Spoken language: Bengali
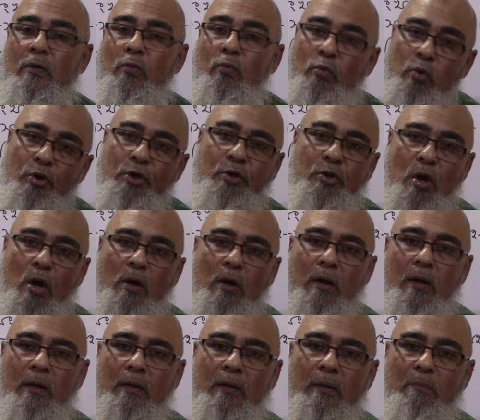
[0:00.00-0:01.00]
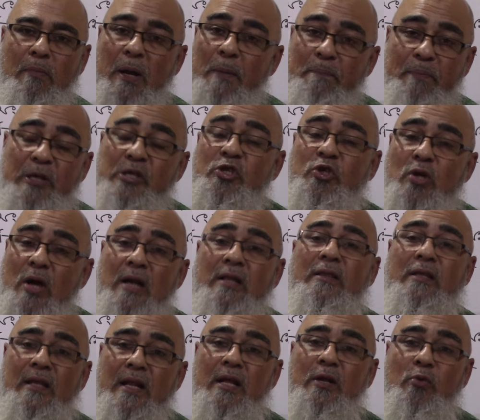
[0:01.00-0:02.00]
গুণিতক মানে পিসকার
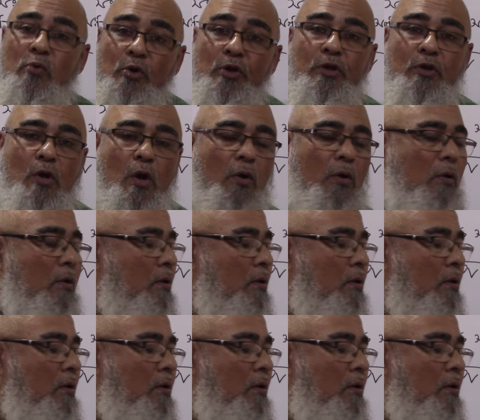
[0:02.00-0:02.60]
তিনের গুণিতক